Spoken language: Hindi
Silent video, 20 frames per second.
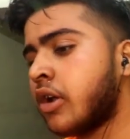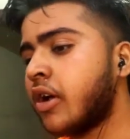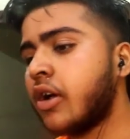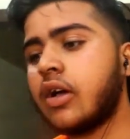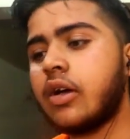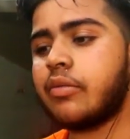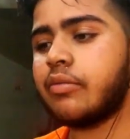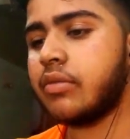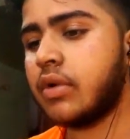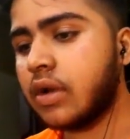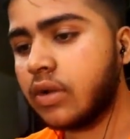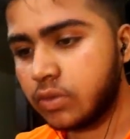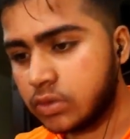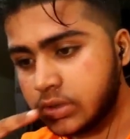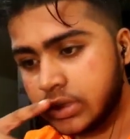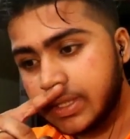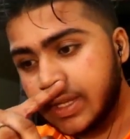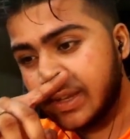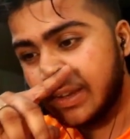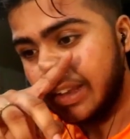ना मैं उस
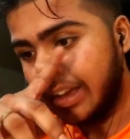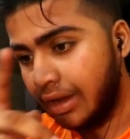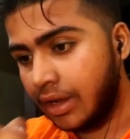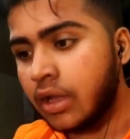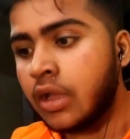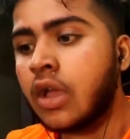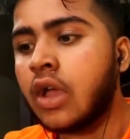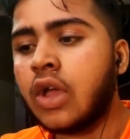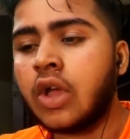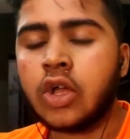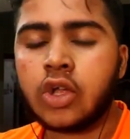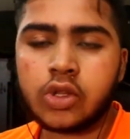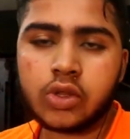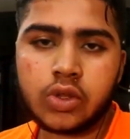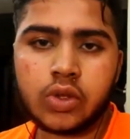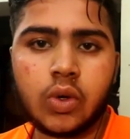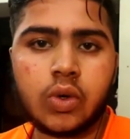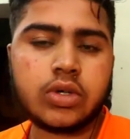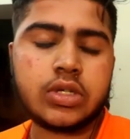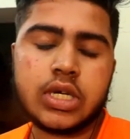दिन
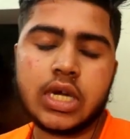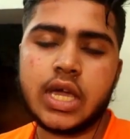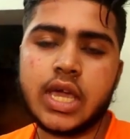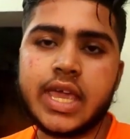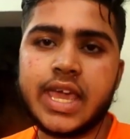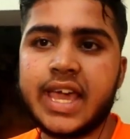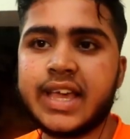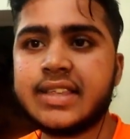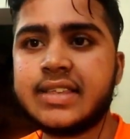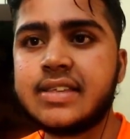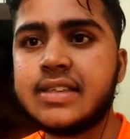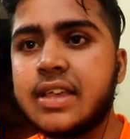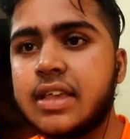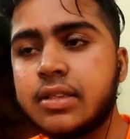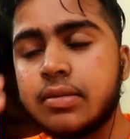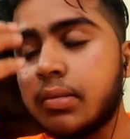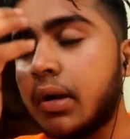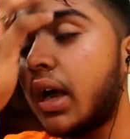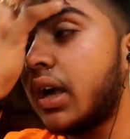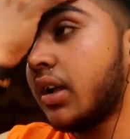दो जगह की
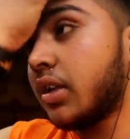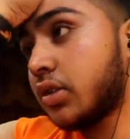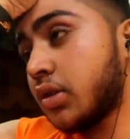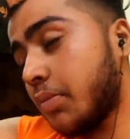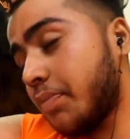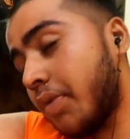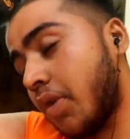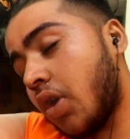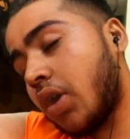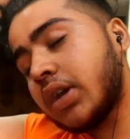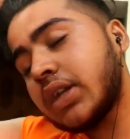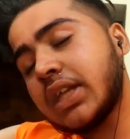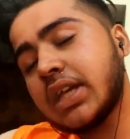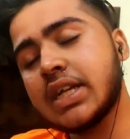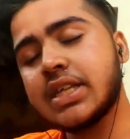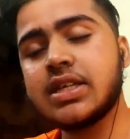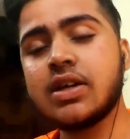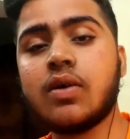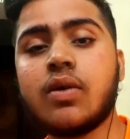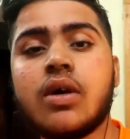एक्सरसाइज मार लेता तो बहुत ही
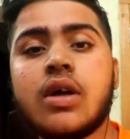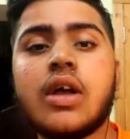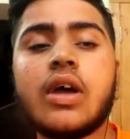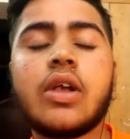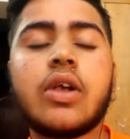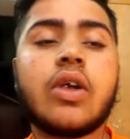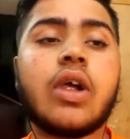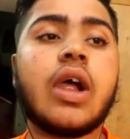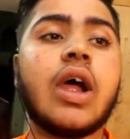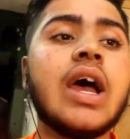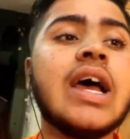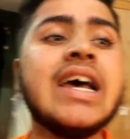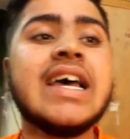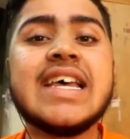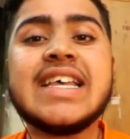अच्छा वर्क कर रहा